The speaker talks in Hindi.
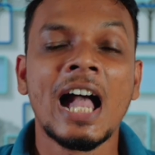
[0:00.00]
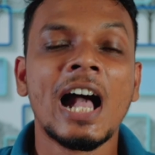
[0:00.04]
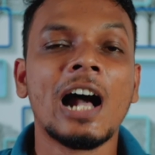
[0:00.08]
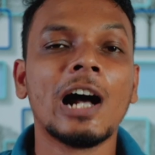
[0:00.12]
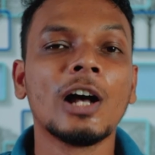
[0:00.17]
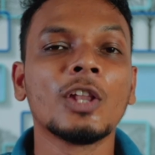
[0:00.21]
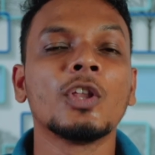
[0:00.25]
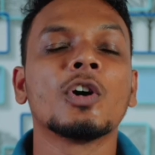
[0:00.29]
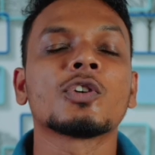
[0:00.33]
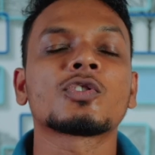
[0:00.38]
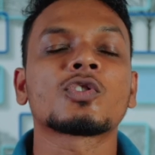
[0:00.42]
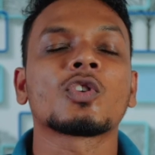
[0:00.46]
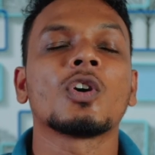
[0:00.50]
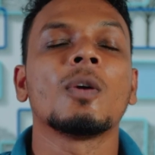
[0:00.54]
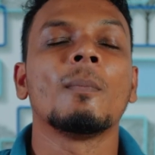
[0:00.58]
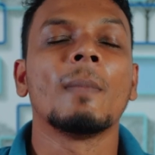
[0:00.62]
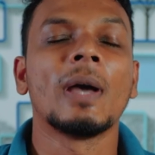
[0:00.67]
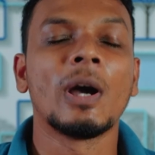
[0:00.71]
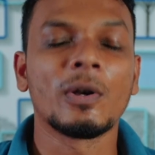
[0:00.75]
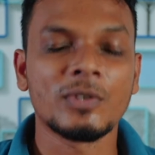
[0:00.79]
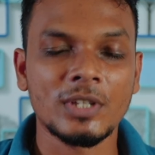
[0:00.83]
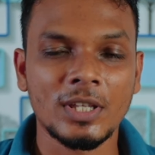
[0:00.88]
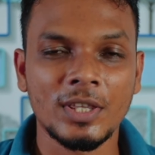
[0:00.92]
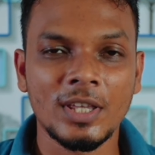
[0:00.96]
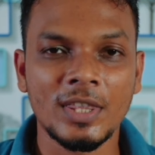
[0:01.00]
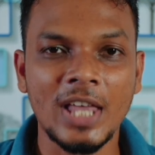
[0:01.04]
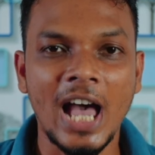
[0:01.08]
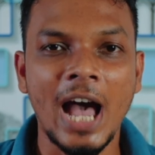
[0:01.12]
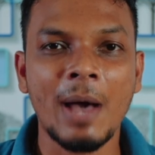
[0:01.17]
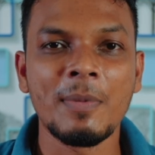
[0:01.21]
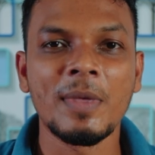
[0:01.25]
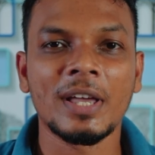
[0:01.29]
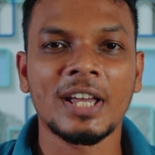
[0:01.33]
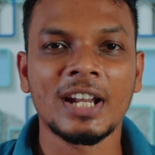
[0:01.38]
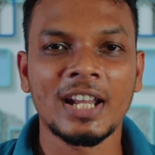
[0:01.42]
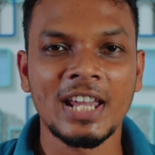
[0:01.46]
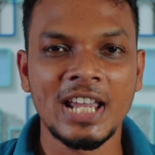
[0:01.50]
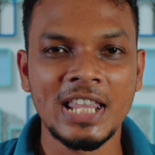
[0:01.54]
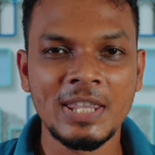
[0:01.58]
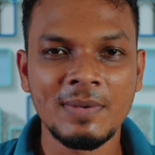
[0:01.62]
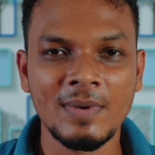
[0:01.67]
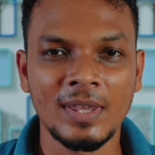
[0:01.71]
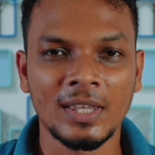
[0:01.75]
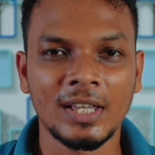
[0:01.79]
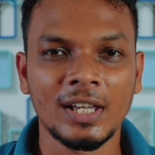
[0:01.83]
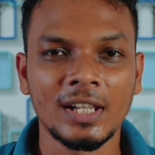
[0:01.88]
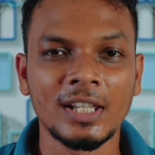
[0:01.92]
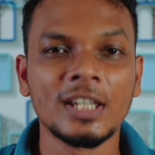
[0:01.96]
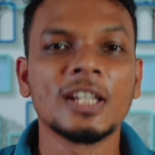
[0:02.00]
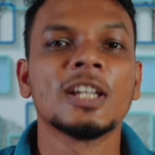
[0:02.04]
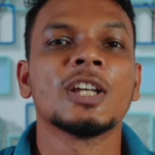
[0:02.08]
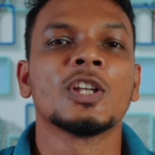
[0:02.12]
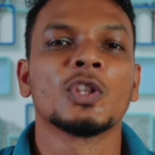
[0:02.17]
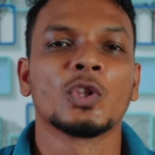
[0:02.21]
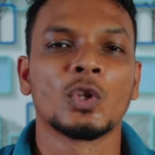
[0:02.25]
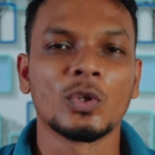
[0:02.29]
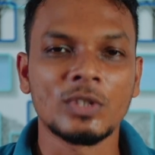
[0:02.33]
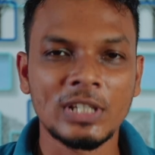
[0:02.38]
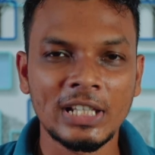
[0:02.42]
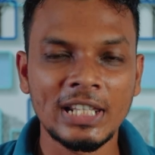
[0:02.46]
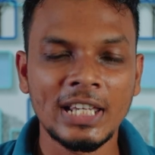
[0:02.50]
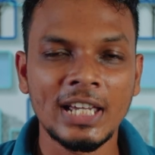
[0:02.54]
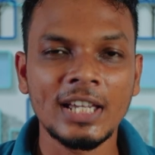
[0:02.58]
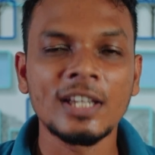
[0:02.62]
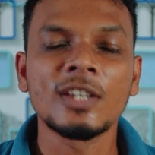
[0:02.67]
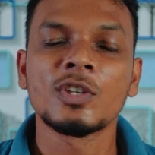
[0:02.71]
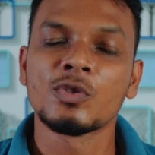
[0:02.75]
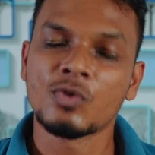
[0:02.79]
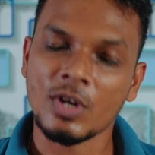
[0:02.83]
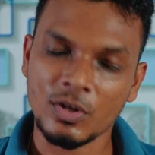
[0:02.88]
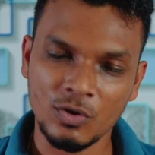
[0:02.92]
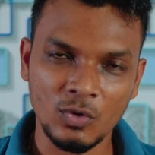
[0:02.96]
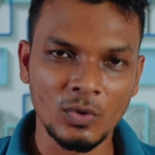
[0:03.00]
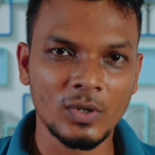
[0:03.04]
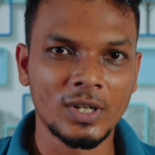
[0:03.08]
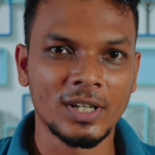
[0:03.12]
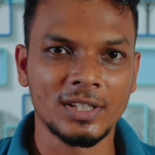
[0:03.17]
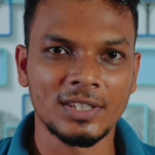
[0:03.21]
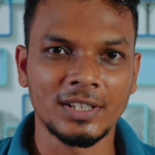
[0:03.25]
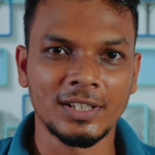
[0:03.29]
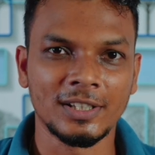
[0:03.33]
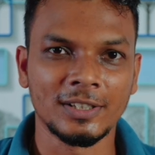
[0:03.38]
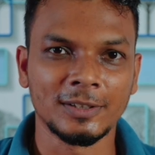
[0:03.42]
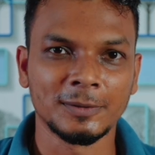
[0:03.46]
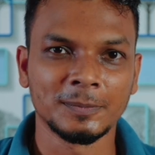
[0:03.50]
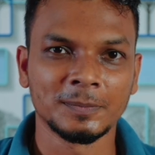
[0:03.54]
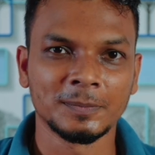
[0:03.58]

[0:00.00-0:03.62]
हेलो दोस्तों मैं हूं चंदन आप देख रहे हैं हिंदी जानकारी तो चलिए स्वस्थ शुरू करते हैं